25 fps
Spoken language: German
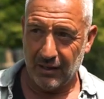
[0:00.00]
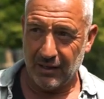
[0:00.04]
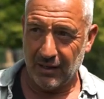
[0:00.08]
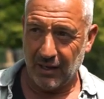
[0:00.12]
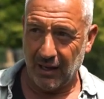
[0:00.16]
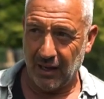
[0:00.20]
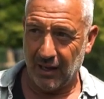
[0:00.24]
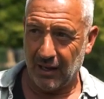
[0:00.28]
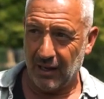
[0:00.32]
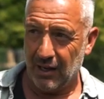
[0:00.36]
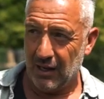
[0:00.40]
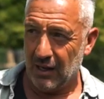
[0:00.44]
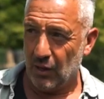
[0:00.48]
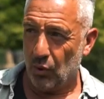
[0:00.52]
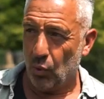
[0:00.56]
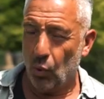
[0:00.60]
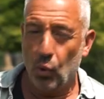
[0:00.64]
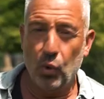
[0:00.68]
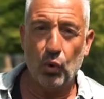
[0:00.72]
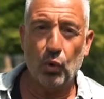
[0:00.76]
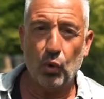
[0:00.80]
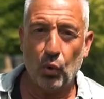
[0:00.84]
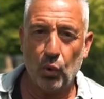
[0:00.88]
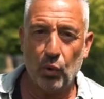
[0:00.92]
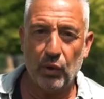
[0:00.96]
ja,
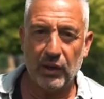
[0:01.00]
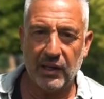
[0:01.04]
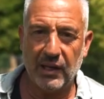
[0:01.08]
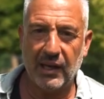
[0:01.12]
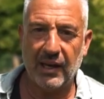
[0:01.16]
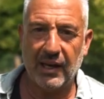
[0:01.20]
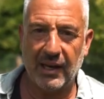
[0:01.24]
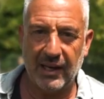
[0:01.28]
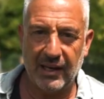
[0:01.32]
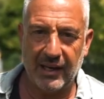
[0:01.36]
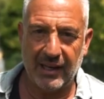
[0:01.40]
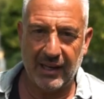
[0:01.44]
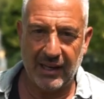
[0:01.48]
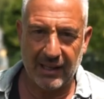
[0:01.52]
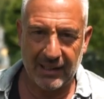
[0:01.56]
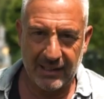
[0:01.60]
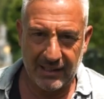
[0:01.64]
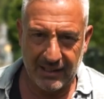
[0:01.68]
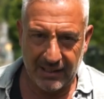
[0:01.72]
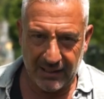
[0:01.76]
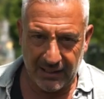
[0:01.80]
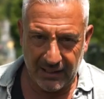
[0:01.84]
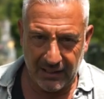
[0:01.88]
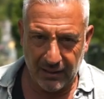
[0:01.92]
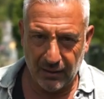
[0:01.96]
unruhige
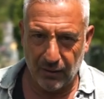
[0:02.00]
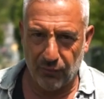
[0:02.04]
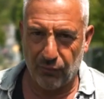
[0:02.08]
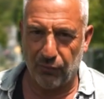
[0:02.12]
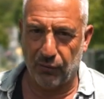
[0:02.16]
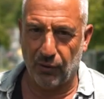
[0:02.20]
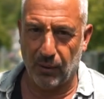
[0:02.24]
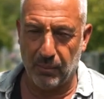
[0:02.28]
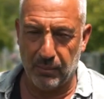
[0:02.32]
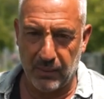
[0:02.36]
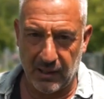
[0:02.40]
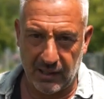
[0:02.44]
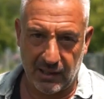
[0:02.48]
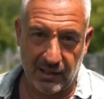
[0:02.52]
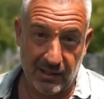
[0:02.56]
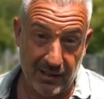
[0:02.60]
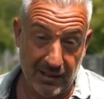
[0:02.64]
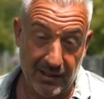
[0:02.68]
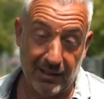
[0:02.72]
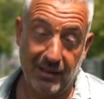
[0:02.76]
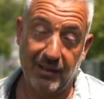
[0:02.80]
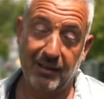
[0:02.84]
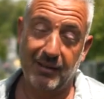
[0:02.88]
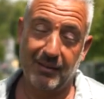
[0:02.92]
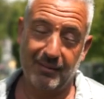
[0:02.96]
Energien
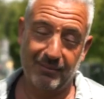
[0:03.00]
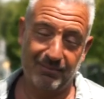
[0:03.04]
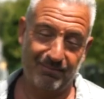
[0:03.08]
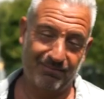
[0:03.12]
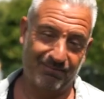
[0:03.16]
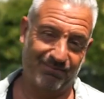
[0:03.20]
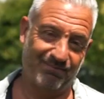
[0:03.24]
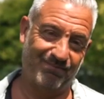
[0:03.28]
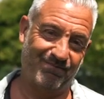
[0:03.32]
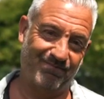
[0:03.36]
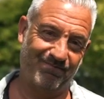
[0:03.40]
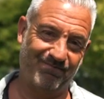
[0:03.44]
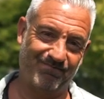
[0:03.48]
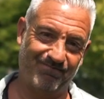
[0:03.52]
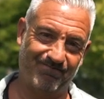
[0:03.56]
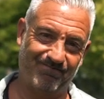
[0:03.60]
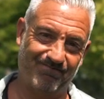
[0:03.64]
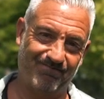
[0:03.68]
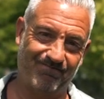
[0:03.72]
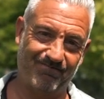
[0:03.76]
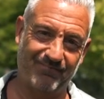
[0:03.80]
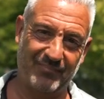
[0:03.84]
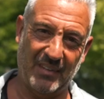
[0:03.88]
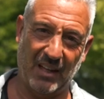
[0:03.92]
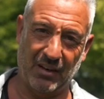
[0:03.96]
vermitteln,
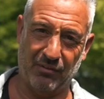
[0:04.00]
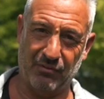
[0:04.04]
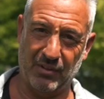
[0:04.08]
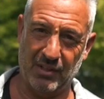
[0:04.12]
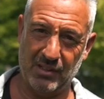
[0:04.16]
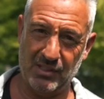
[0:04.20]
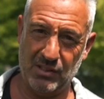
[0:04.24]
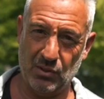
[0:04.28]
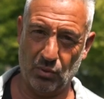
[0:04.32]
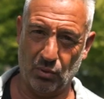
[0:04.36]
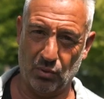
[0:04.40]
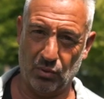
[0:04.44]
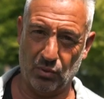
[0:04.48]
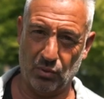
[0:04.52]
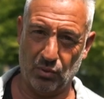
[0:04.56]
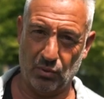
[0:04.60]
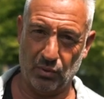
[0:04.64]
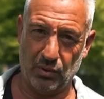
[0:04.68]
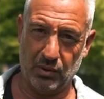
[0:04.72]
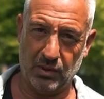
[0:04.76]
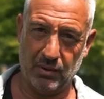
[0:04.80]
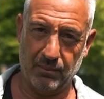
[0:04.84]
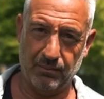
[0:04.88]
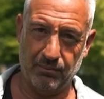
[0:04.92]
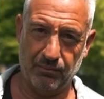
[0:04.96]
dann werden sie
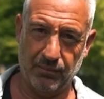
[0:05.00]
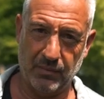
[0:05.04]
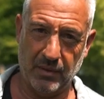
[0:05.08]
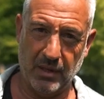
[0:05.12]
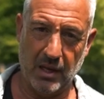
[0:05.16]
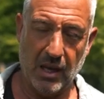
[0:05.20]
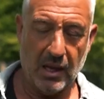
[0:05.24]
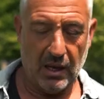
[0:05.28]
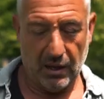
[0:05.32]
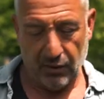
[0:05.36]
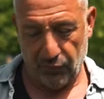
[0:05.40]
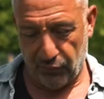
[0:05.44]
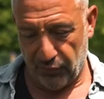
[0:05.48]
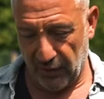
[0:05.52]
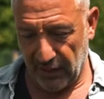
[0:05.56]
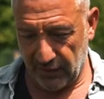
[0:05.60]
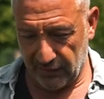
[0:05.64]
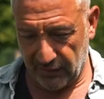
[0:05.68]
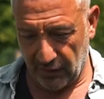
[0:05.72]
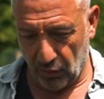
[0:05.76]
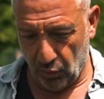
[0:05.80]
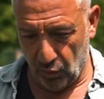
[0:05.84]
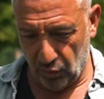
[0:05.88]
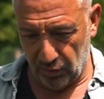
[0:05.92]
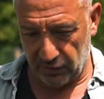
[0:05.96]
unruhig.
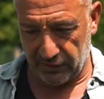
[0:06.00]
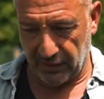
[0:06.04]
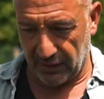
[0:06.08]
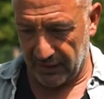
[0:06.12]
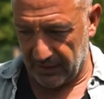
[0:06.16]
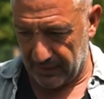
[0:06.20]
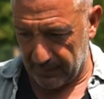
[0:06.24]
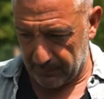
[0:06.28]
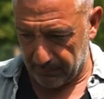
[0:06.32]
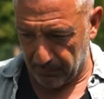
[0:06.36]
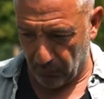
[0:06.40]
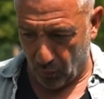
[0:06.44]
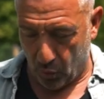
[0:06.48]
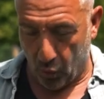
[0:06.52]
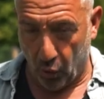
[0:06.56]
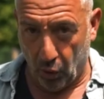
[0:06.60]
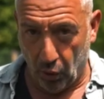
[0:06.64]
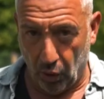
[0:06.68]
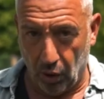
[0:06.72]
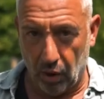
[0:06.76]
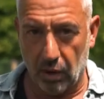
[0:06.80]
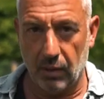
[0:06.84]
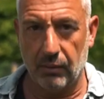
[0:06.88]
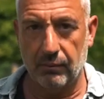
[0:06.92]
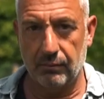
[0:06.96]
Fährt der Hund dann eben
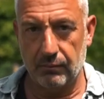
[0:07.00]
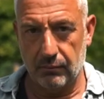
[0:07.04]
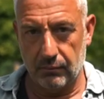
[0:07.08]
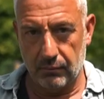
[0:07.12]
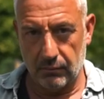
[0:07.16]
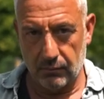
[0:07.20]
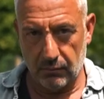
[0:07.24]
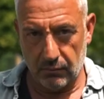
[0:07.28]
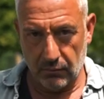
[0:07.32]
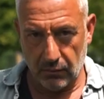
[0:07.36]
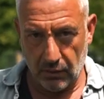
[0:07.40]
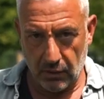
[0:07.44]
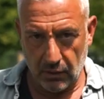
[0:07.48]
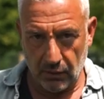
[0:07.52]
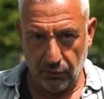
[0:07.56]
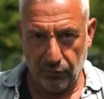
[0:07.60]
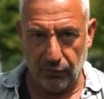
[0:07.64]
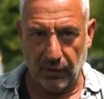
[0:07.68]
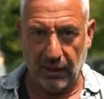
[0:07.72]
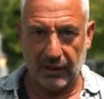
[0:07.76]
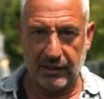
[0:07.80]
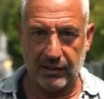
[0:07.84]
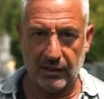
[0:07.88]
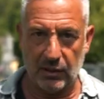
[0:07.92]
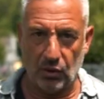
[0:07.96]
hoch,
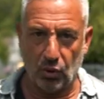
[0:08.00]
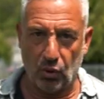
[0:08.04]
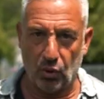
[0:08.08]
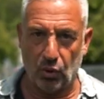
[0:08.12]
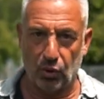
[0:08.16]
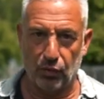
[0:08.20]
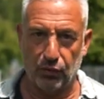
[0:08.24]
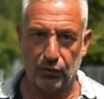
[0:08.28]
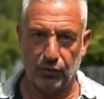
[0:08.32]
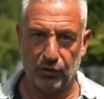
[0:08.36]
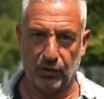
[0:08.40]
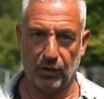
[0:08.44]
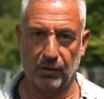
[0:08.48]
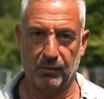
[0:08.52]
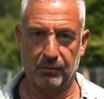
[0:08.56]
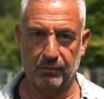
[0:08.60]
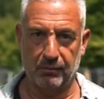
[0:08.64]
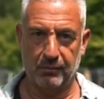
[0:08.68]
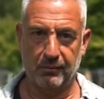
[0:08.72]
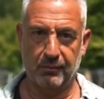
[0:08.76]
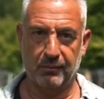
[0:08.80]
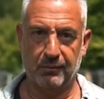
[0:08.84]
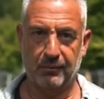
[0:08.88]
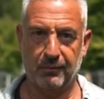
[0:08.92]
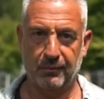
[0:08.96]
fahrt ihr runter.
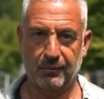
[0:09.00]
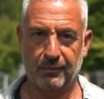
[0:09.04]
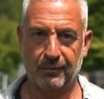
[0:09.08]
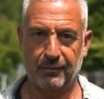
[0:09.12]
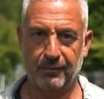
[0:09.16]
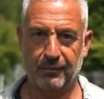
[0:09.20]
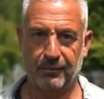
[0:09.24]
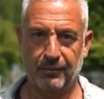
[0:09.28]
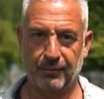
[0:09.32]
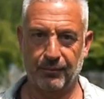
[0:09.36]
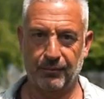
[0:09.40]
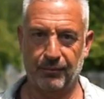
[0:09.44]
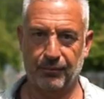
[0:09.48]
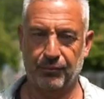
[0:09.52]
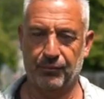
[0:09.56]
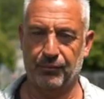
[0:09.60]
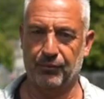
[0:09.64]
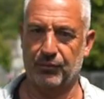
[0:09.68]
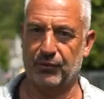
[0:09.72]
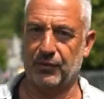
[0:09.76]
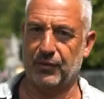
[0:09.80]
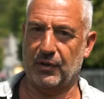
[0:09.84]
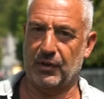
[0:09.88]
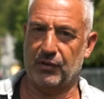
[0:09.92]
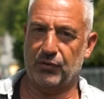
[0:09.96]

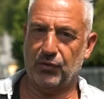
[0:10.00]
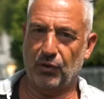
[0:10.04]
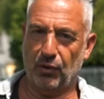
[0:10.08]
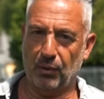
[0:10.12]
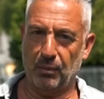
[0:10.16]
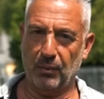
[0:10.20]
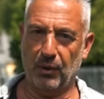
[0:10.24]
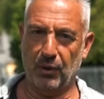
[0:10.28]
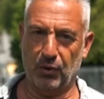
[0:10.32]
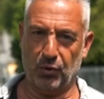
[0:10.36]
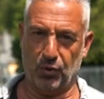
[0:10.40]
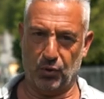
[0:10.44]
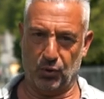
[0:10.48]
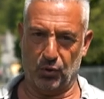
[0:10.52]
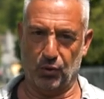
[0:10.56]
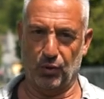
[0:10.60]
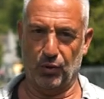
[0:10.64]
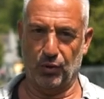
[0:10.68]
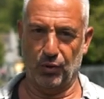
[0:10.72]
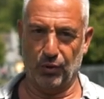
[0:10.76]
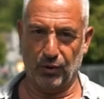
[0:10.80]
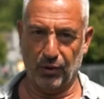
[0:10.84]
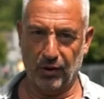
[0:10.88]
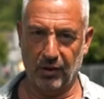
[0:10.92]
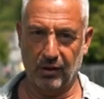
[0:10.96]
Das ist doch mal
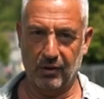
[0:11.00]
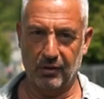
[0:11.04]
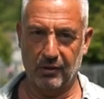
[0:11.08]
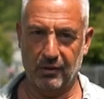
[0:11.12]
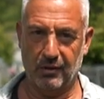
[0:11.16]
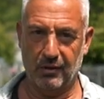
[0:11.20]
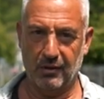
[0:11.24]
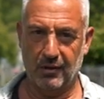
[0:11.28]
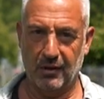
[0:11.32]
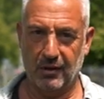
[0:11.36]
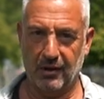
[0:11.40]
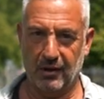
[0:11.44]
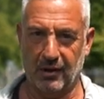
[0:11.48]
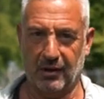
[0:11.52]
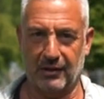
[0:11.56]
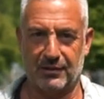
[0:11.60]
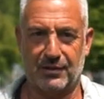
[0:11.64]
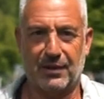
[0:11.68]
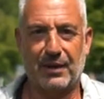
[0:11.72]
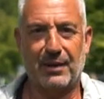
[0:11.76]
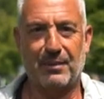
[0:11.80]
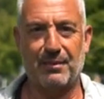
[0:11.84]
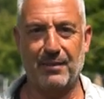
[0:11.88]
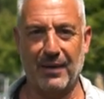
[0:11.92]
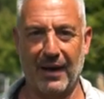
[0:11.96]
cool, oder?
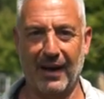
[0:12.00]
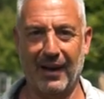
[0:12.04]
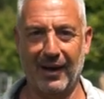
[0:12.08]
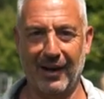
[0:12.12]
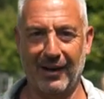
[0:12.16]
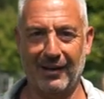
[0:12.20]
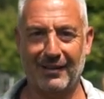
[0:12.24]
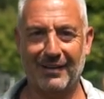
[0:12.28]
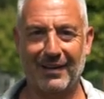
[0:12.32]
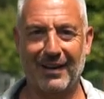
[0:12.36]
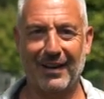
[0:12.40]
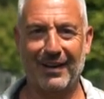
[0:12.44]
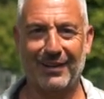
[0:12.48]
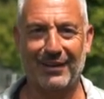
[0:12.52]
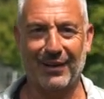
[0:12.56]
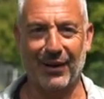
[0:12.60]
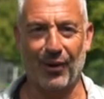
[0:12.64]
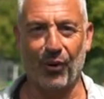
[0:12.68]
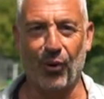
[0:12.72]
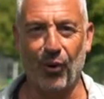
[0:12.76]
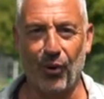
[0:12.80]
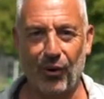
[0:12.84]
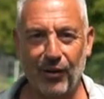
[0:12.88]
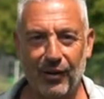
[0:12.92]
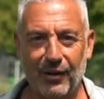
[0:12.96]
Also ihr merkt,
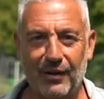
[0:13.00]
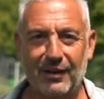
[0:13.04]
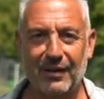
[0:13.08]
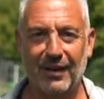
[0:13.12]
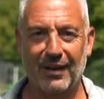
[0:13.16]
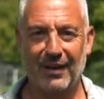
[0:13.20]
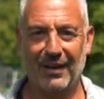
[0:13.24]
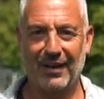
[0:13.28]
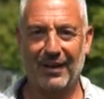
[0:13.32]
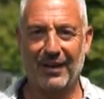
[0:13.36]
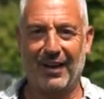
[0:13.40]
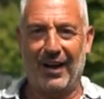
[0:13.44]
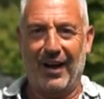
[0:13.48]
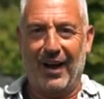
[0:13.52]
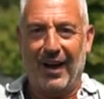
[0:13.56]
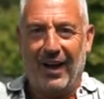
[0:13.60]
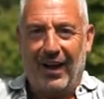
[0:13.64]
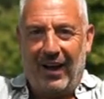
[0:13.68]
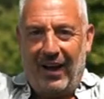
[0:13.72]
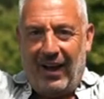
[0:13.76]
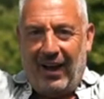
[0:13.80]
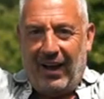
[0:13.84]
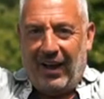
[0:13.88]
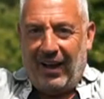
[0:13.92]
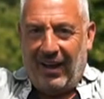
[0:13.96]
der Hund
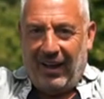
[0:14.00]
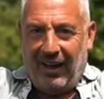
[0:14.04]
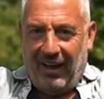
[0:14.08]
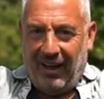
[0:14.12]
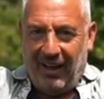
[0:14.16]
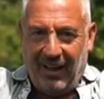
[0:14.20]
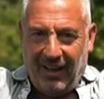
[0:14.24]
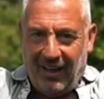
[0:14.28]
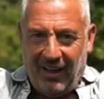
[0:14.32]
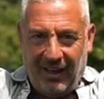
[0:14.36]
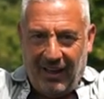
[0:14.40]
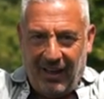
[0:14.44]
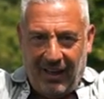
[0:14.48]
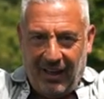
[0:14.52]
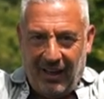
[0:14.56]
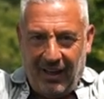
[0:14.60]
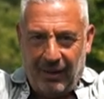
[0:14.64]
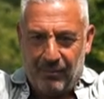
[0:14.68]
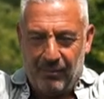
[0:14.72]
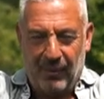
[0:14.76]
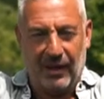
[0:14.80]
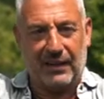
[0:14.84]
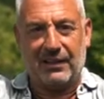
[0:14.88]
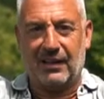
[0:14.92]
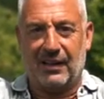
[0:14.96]
ah,
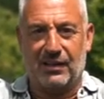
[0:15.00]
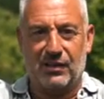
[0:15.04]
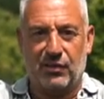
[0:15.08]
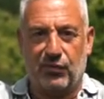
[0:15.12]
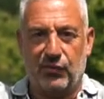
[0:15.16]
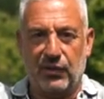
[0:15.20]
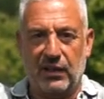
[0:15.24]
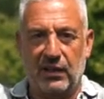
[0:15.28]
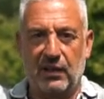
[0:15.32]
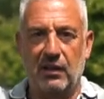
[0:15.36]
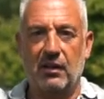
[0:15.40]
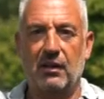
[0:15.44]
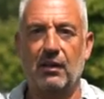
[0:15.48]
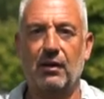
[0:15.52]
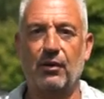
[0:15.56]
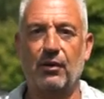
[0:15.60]
macht ganz viel